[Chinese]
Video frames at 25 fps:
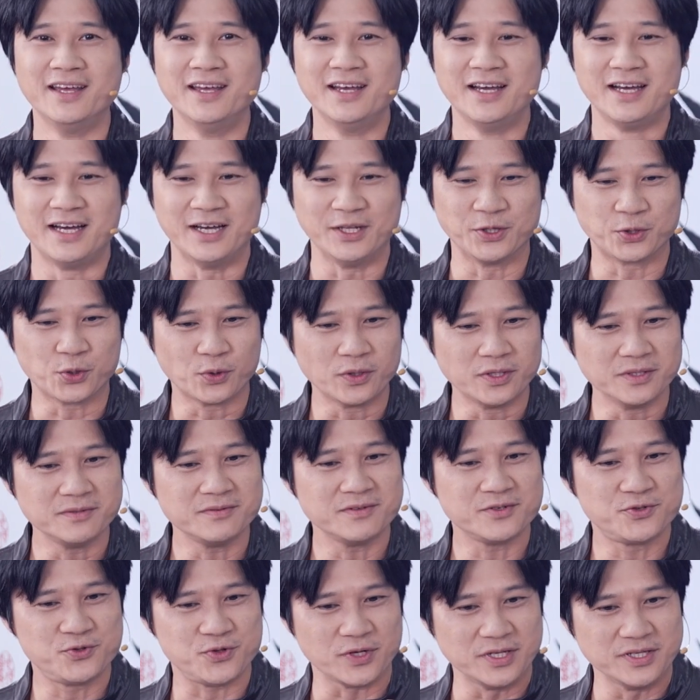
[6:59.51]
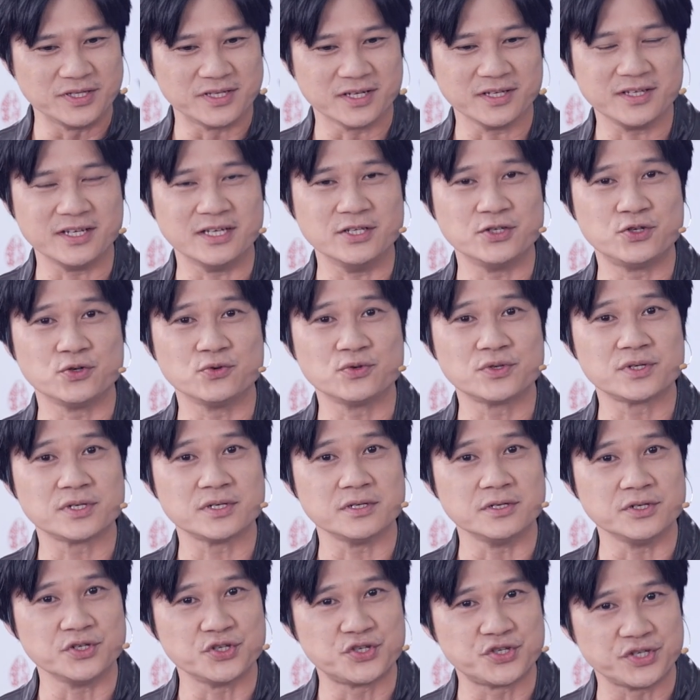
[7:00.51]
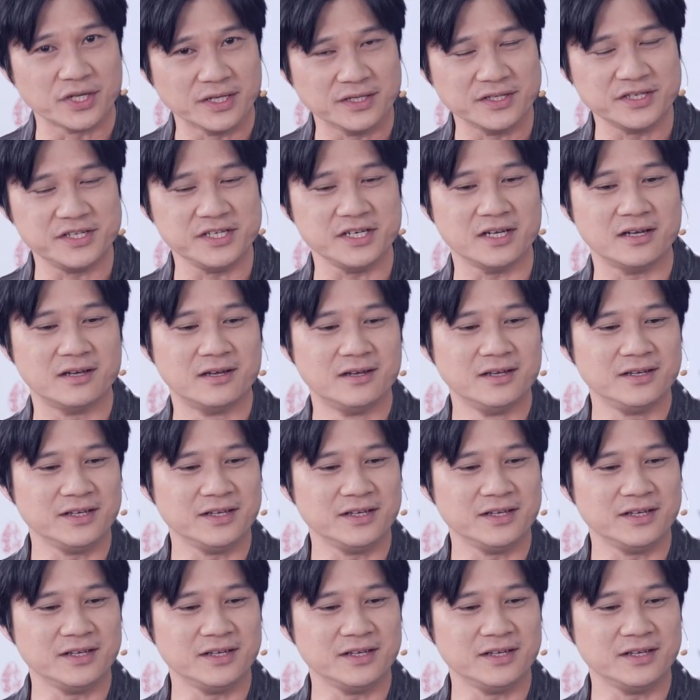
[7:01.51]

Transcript: 很多人选择研究神界、